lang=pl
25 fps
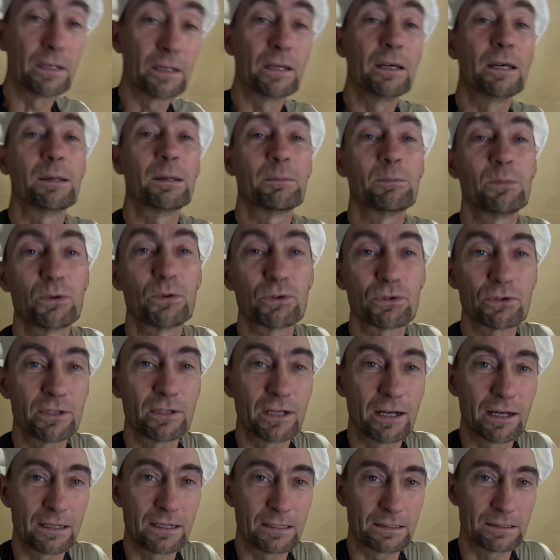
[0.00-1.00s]

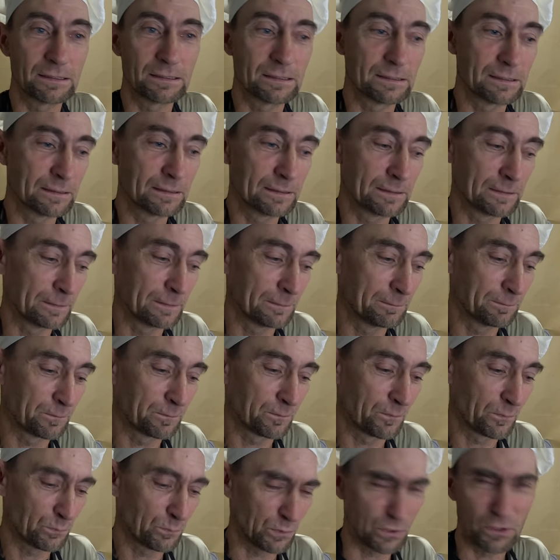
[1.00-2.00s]
można y,
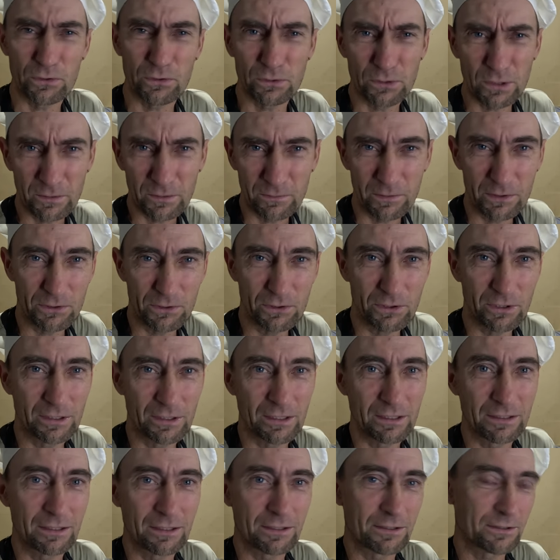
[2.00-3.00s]
przygotować się na
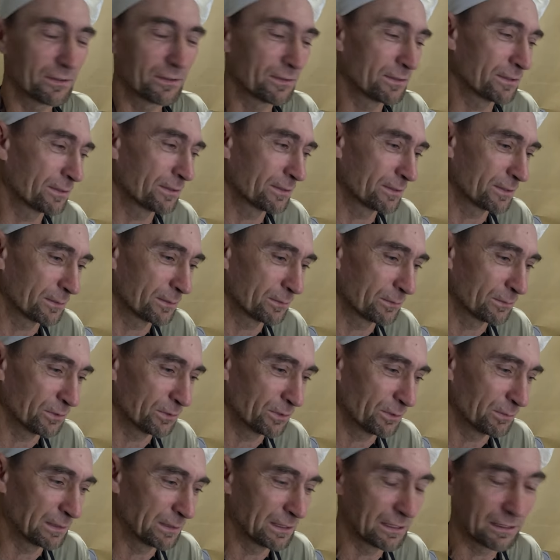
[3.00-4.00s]
nadchodzącą
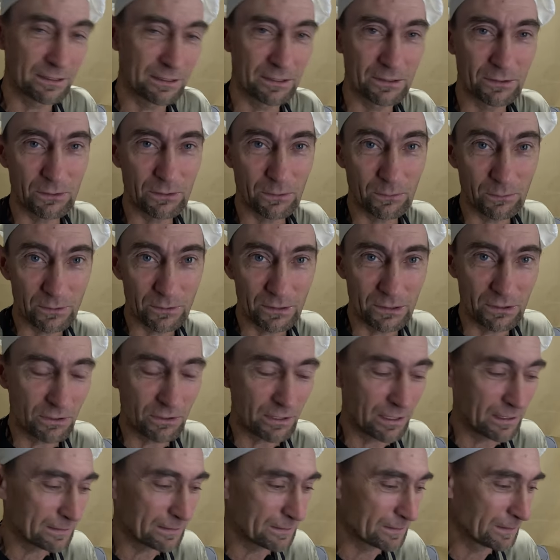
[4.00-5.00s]
zimę, na ten trudny
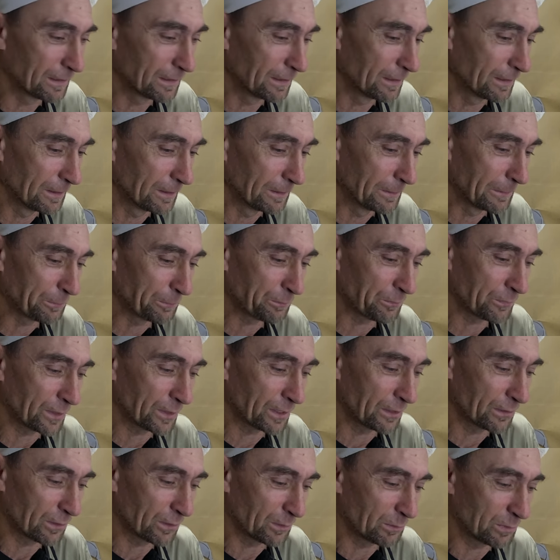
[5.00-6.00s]
czas,
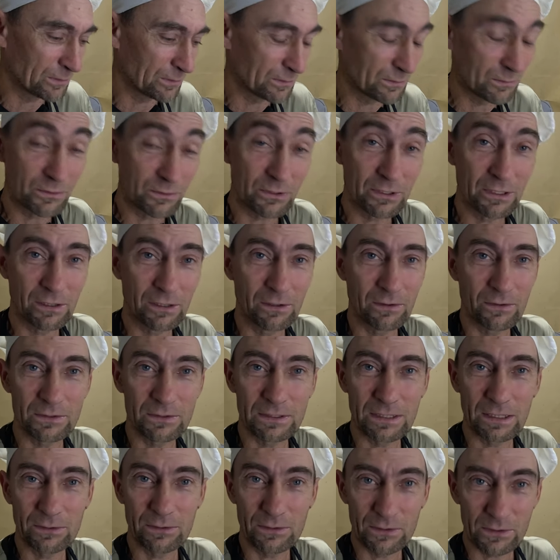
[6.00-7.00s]
mm, robiąc różnego
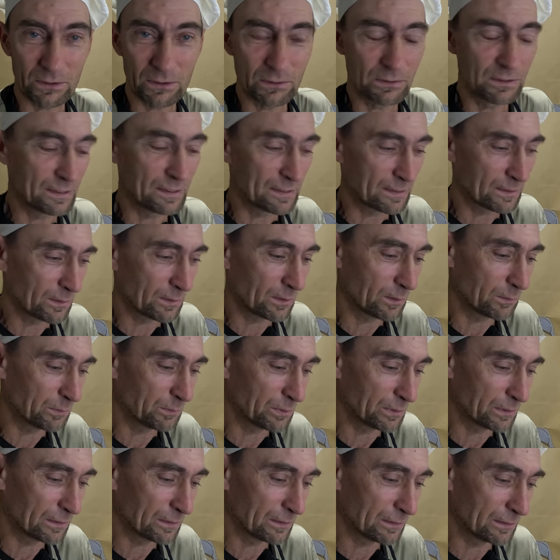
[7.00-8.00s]
rodzaju soki,
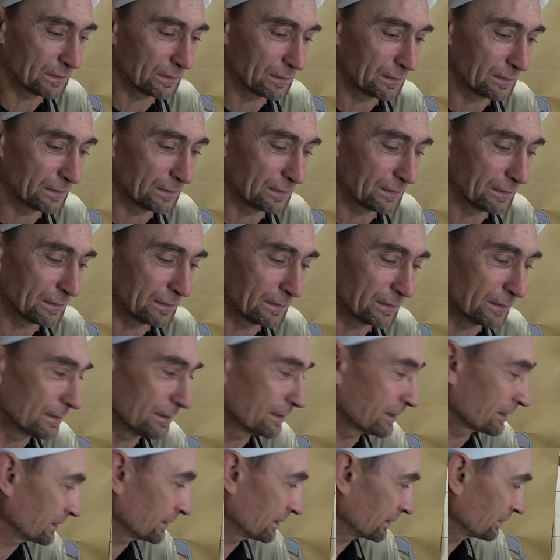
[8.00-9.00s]
syropy i, i, i
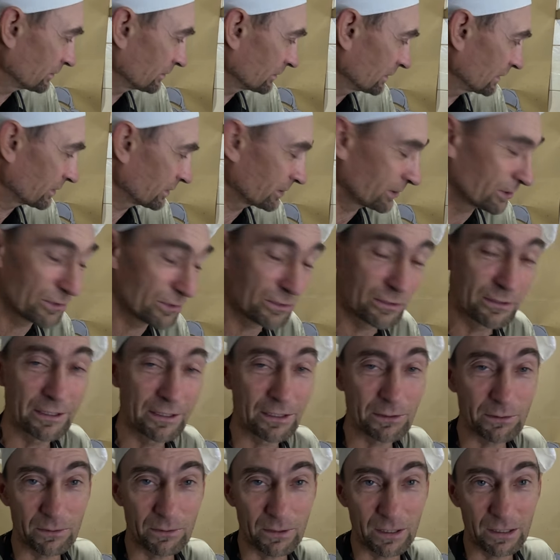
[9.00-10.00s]
takie różne rzeczy
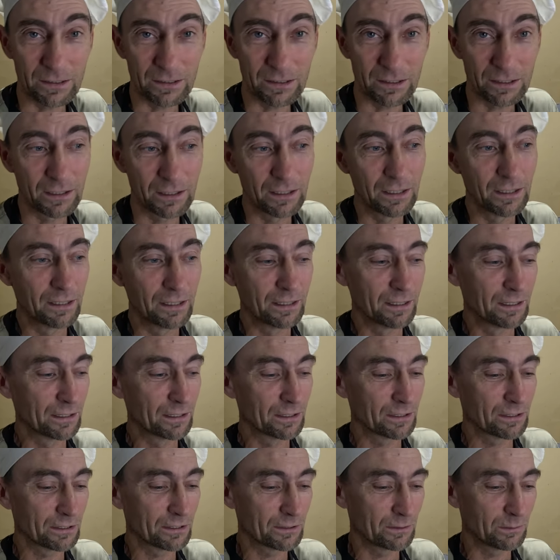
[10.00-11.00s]
naturalne,
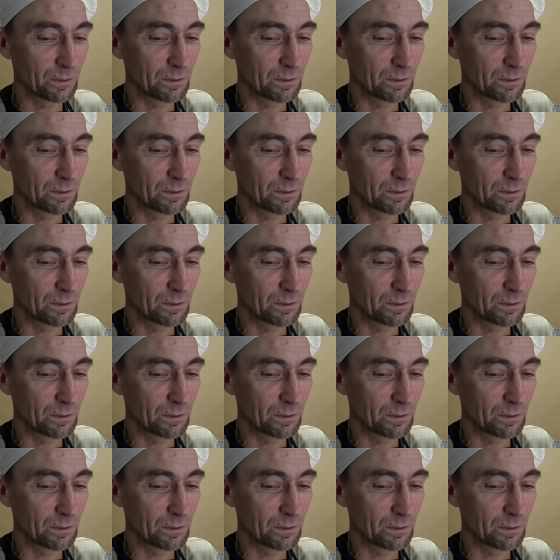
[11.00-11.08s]
y, które